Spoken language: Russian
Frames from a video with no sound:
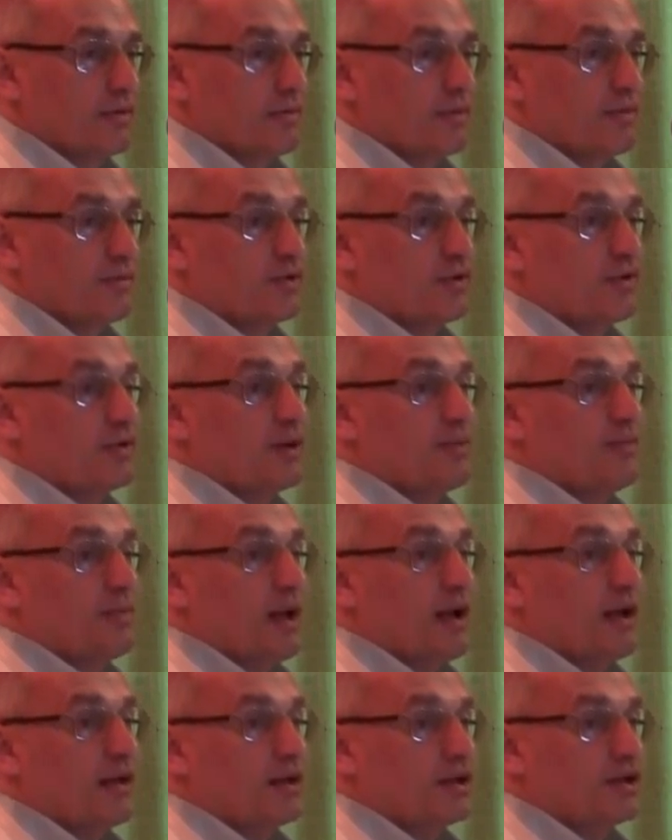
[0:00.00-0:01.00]
потому что он
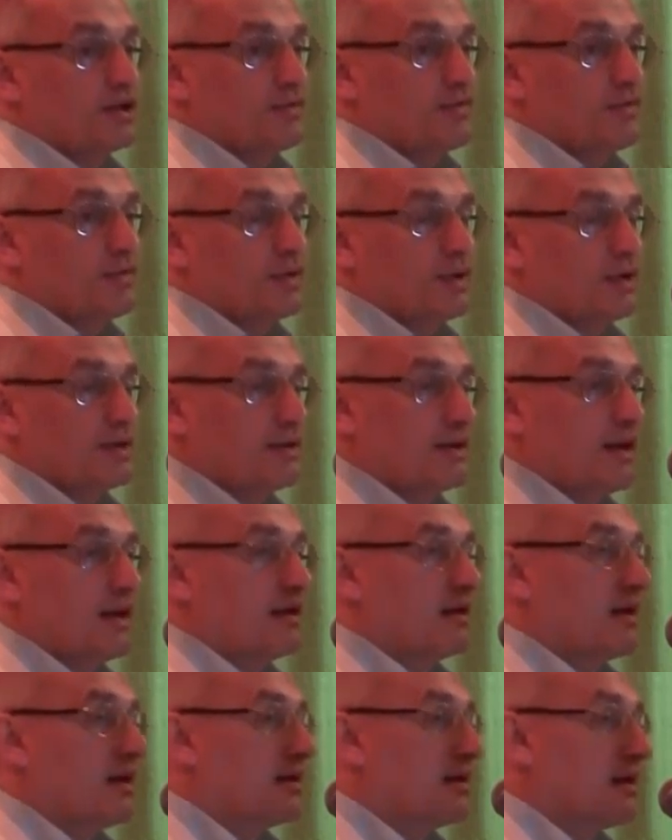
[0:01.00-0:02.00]
неправильно живет, не
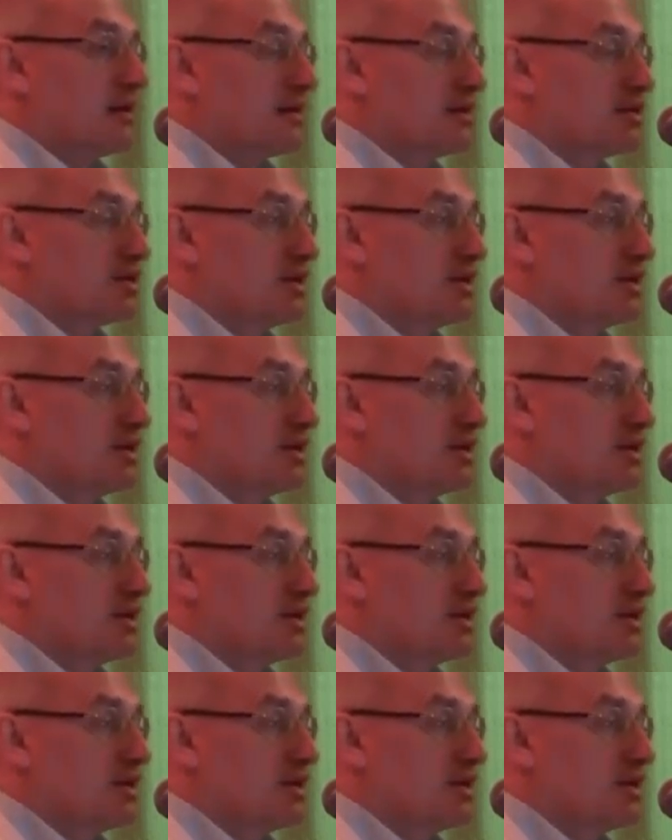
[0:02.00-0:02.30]
знает, как надо